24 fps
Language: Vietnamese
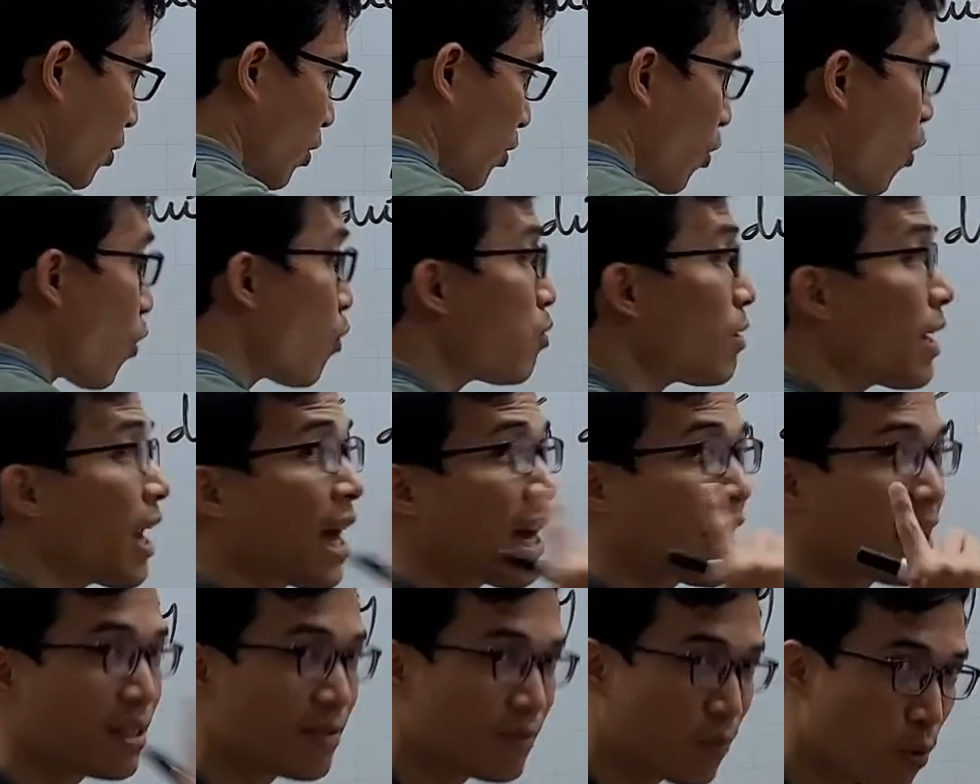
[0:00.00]
cũng
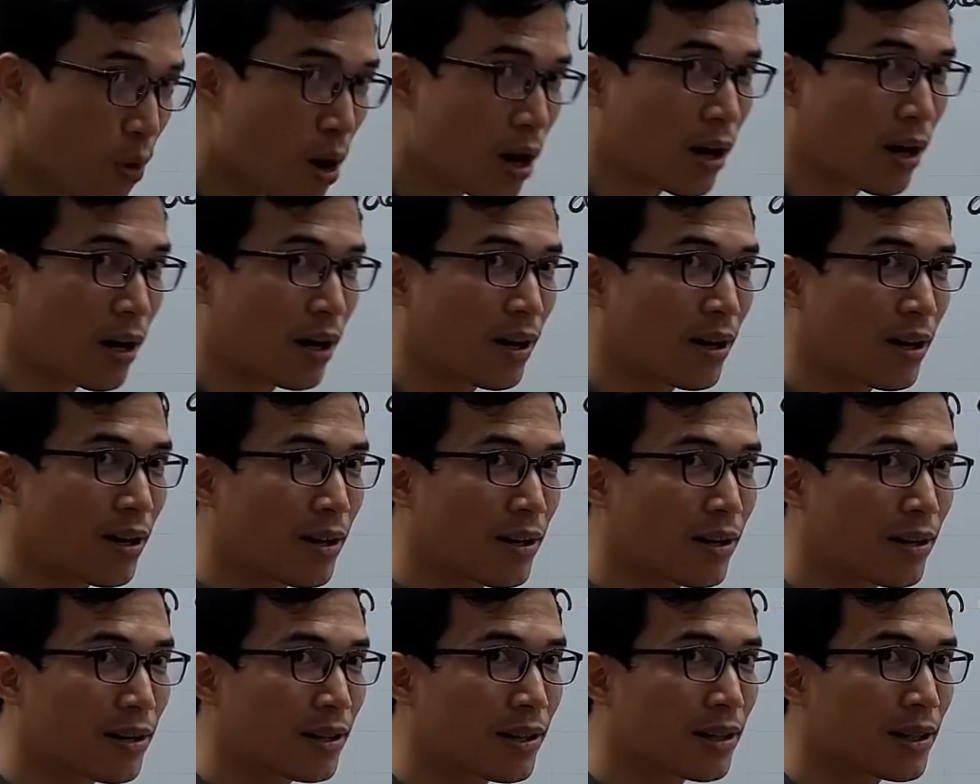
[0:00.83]
là hình vuông
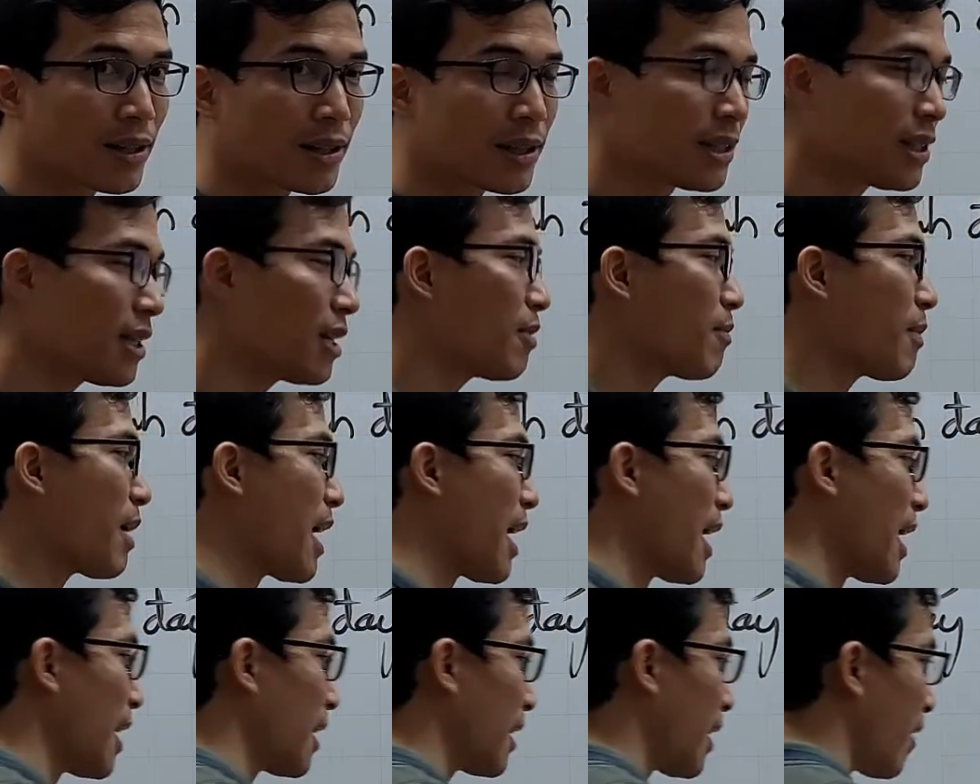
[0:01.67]
nhưng
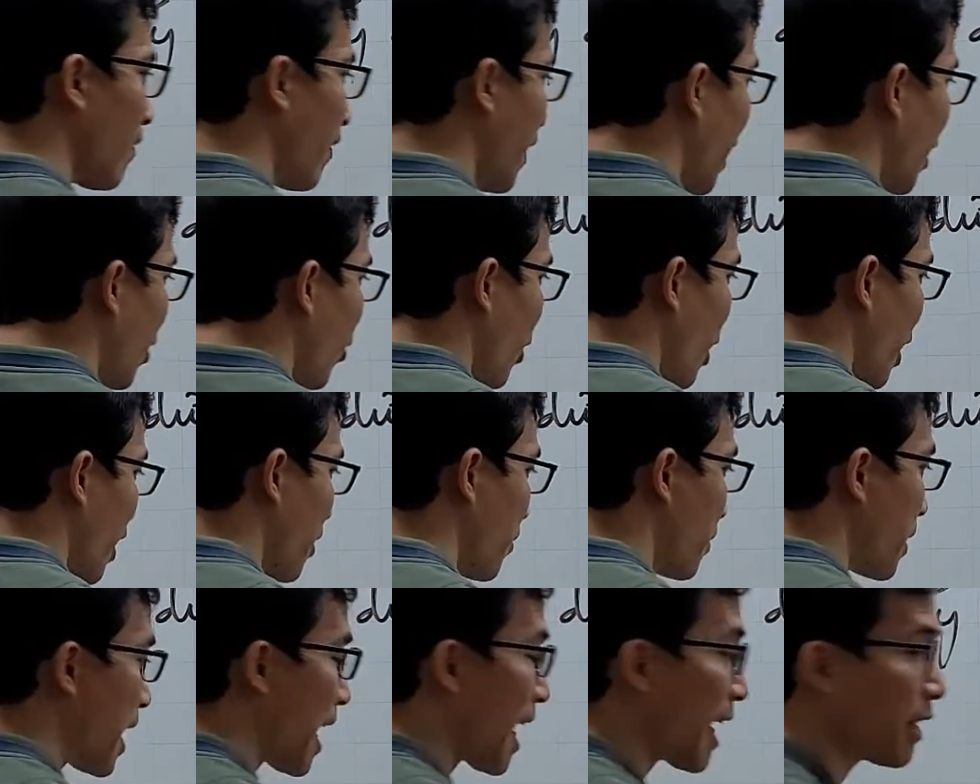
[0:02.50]
mà ta vẽ nó là
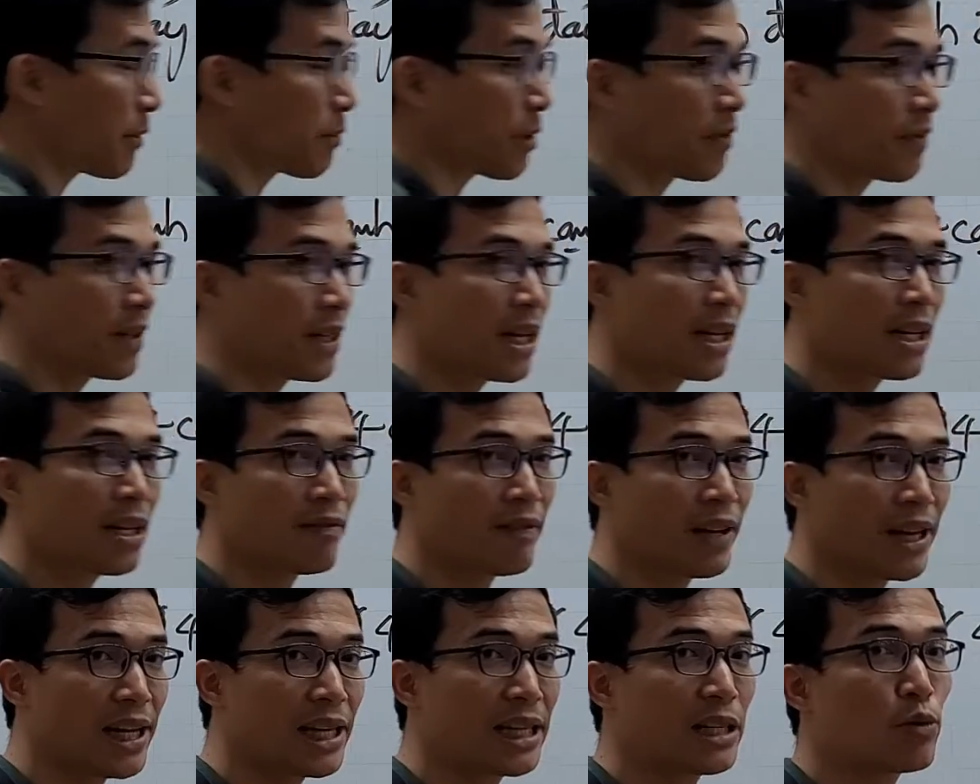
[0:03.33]
hình bình hành bởi vì đây là
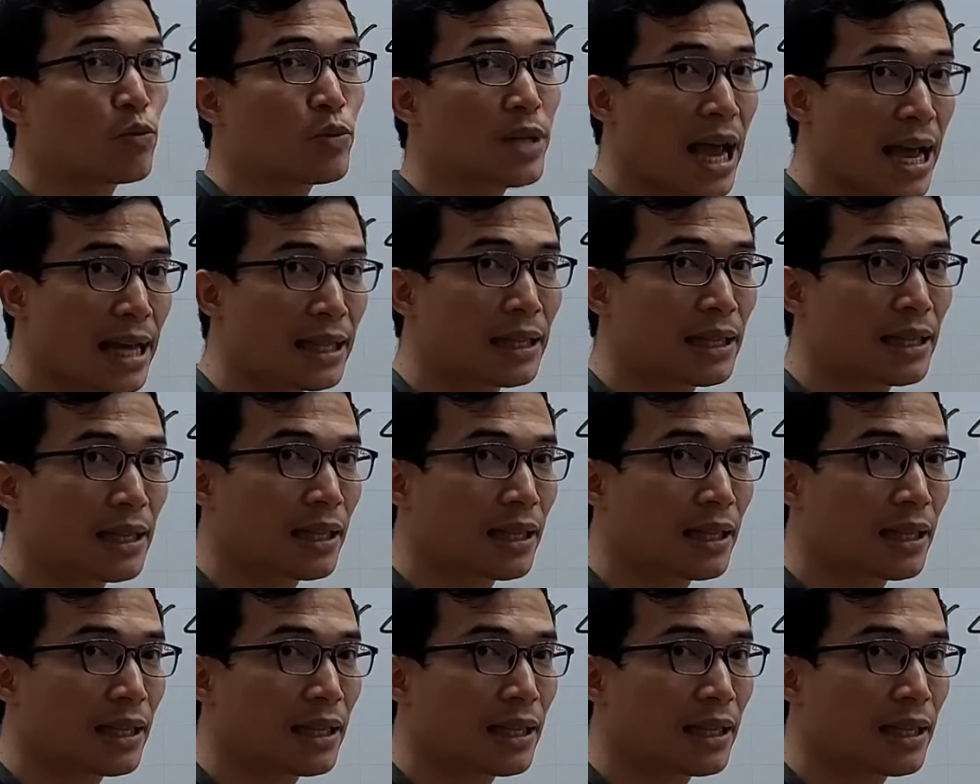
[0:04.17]
vẽ hình không gian